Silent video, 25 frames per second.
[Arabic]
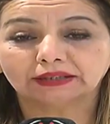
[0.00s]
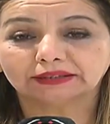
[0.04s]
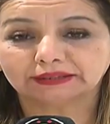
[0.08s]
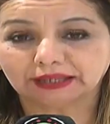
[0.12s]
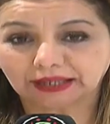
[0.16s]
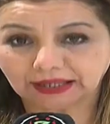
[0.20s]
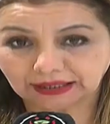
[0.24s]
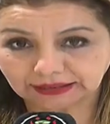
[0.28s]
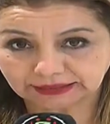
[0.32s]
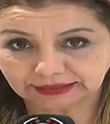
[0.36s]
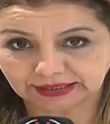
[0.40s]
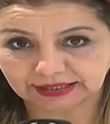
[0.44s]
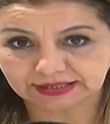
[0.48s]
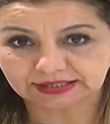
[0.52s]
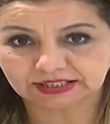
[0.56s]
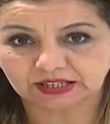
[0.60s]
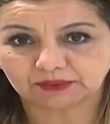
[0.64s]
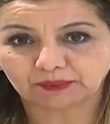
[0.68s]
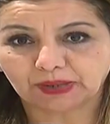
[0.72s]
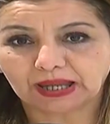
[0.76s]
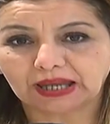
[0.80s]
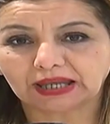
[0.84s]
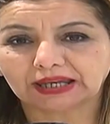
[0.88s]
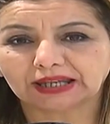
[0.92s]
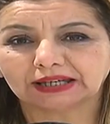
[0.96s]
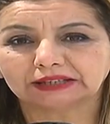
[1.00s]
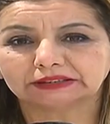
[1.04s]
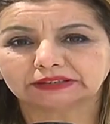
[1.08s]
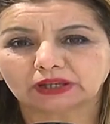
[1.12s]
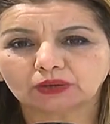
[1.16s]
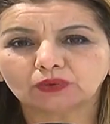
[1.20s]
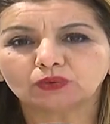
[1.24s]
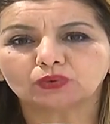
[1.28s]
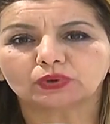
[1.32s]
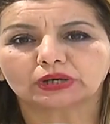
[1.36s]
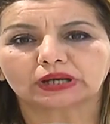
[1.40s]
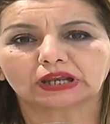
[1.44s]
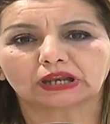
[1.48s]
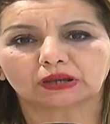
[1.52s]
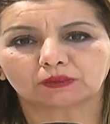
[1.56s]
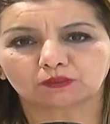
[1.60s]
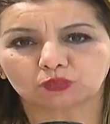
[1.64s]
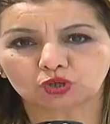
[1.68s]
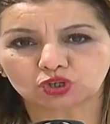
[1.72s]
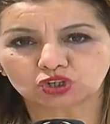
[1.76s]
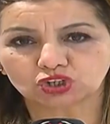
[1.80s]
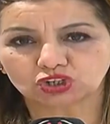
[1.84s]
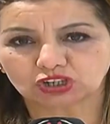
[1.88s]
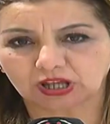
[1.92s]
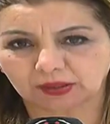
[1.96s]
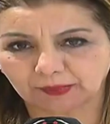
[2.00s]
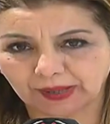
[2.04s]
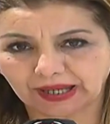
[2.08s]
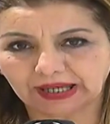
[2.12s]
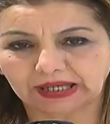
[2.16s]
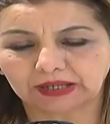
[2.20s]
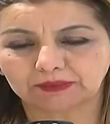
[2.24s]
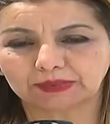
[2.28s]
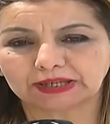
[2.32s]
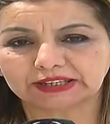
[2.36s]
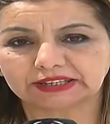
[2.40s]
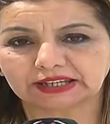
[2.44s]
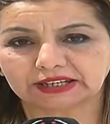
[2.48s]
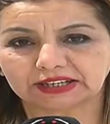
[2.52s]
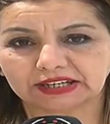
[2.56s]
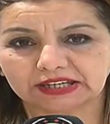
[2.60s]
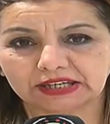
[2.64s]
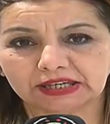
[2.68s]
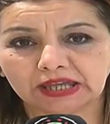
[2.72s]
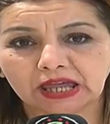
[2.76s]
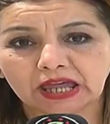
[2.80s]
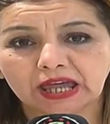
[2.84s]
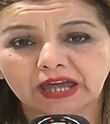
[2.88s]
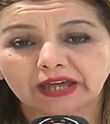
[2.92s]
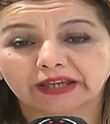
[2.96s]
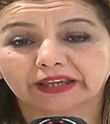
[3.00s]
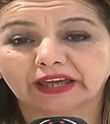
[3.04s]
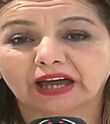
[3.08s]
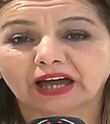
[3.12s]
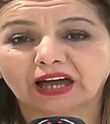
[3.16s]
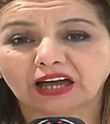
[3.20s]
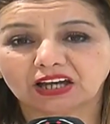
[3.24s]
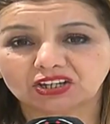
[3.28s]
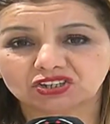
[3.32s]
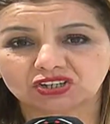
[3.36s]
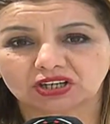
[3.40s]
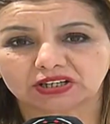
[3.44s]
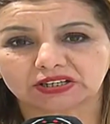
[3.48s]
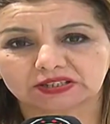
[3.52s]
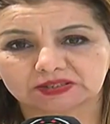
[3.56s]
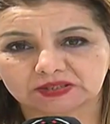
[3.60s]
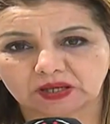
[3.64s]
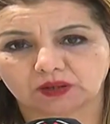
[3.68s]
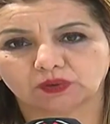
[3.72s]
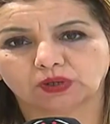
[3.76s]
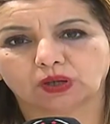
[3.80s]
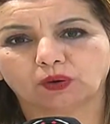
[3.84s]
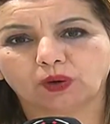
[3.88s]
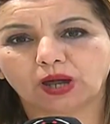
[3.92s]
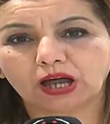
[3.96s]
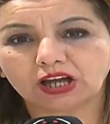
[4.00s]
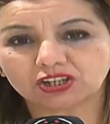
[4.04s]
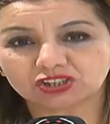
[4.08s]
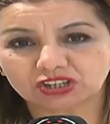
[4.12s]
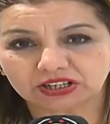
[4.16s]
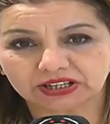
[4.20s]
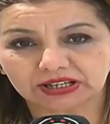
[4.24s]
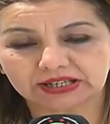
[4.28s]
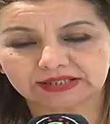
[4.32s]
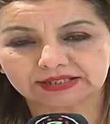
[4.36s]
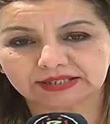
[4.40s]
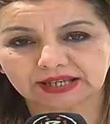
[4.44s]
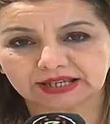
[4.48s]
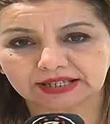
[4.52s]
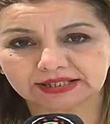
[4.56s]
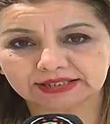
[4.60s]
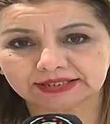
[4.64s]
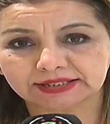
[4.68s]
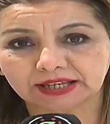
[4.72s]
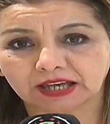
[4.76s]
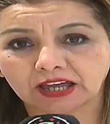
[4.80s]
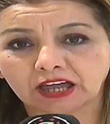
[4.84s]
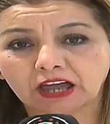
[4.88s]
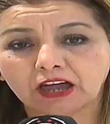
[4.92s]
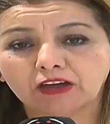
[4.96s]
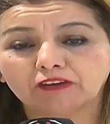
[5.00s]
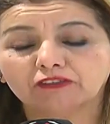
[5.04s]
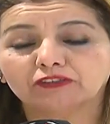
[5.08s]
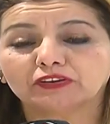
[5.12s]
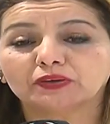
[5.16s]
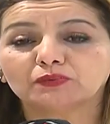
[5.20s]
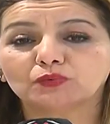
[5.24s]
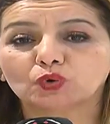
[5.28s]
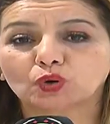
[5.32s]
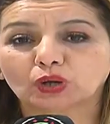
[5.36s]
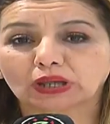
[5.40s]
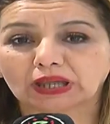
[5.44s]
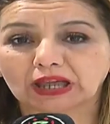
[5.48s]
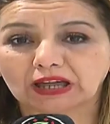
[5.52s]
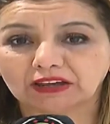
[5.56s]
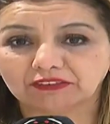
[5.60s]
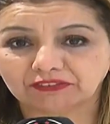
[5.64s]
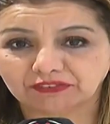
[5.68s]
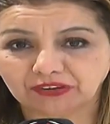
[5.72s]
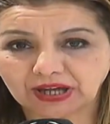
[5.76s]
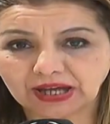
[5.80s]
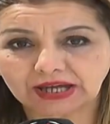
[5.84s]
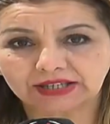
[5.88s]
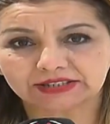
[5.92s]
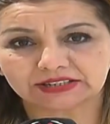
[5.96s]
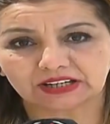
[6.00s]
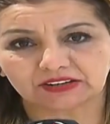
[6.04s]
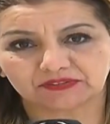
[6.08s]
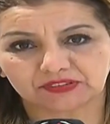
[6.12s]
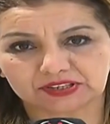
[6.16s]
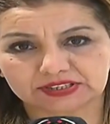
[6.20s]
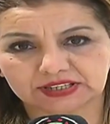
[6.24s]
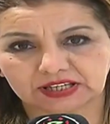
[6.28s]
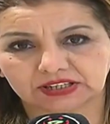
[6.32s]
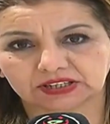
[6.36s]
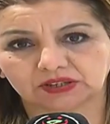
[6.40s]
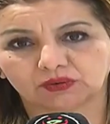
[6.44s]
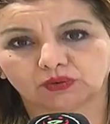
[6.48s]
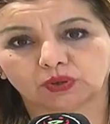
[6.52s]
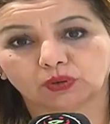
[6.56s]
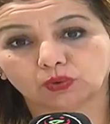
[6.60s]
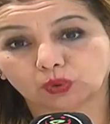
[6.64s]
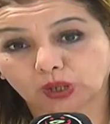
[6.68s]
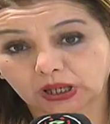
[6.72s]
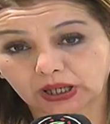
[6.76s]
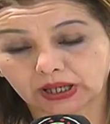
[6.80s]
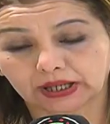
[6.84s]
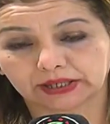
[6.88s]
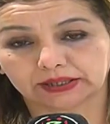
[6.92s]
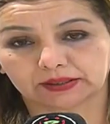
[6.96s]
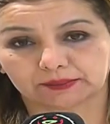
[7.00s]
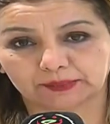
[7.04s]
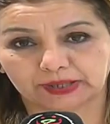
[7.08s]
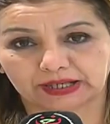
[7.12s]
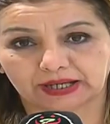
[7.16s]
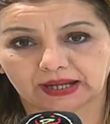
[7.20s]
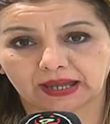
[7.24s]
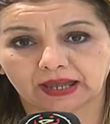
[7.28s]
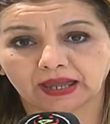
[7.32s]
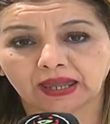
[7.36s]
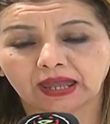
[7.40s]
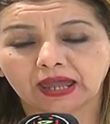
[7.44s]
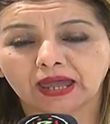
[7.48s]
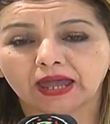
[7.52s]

تعتزم على دور المجتمع المدني كحجر زاوية وحجر أساس في مكافحة الفساد والوقاية منه